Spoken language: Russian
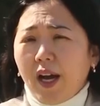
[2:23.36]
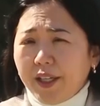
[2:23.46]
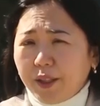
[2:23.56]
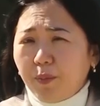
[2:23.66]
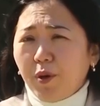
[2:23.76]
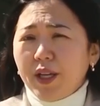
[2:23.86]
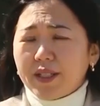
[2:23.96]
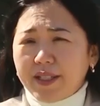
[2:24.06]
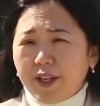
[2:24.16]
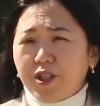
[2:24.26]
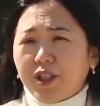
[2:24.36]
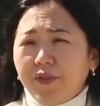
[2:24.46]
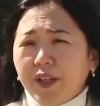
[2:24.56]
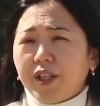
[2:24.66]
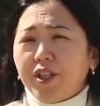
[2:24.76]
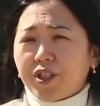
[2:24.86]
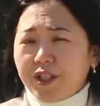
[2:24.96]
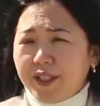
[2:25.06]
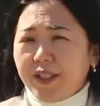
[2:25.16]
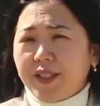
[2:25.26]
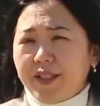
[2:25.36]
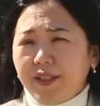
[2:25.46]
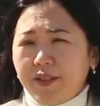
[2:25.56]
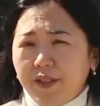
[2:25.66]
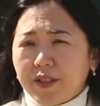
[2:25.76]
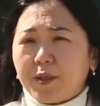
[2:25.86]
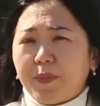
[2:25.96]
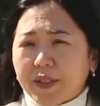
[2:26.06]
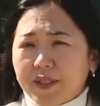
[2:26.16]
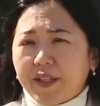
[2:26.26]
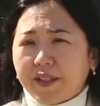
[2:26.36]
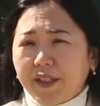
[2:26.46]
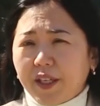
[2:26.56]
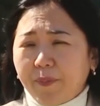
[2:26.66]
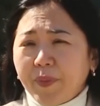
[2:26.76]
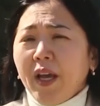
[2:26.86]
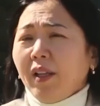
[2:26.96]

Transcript: а это более 100 человек и 60 единиц спецтехники.